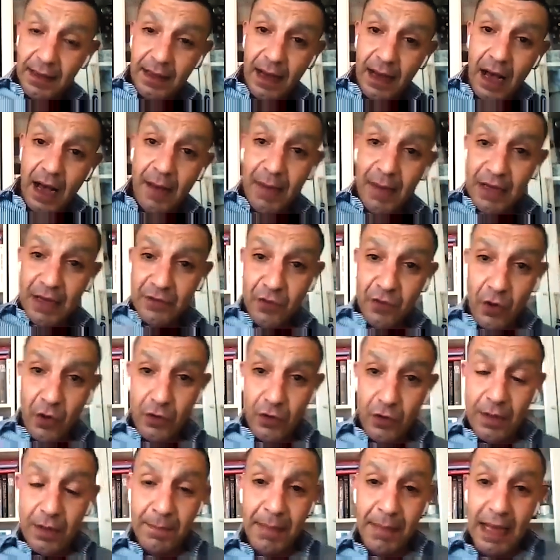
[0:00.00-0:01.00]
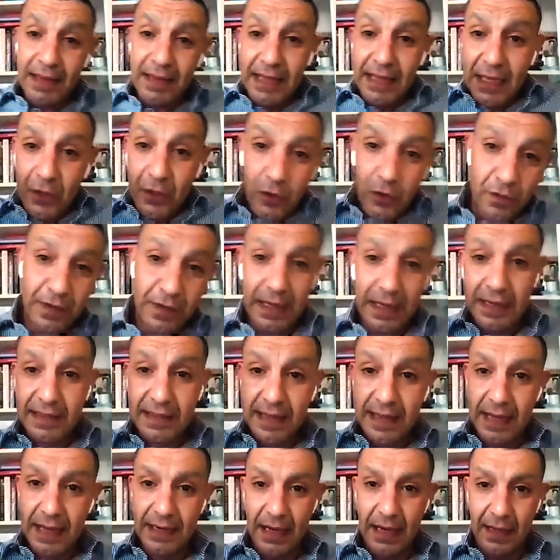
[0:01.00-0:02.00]
Amazon ben de 250
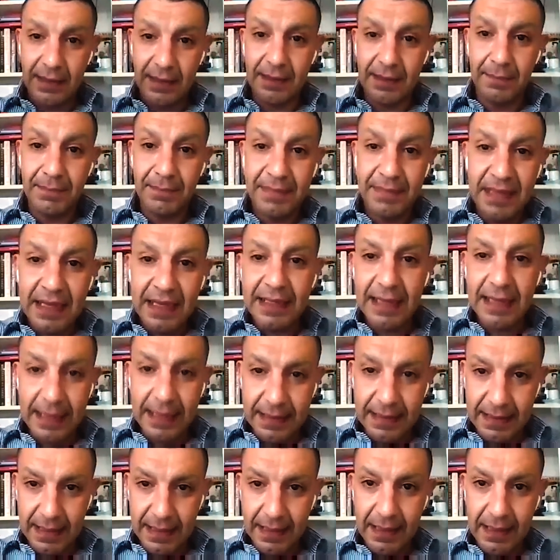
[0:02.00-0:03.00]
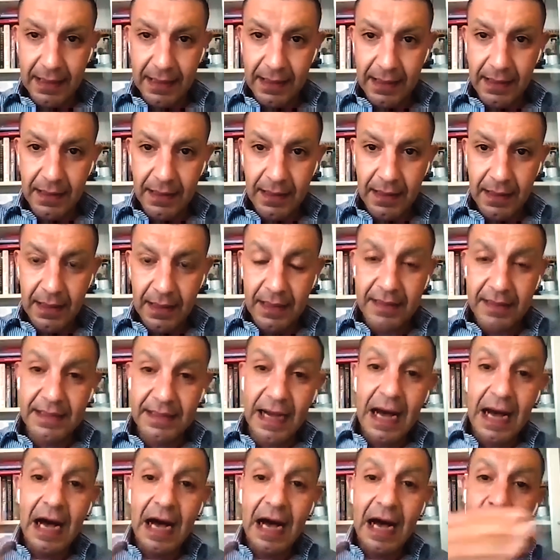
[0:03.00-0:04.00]
tane aldım dediğinde
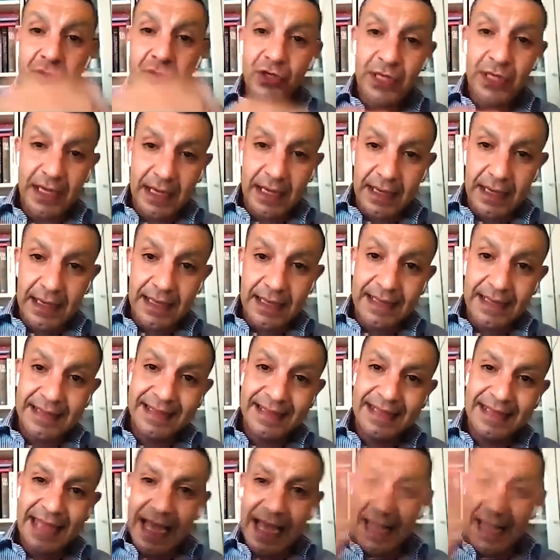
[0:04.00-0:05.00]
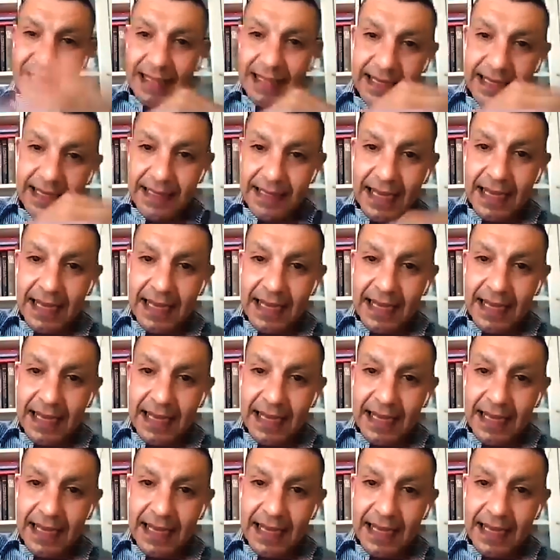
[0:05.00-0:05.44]
daha önce dendiğinde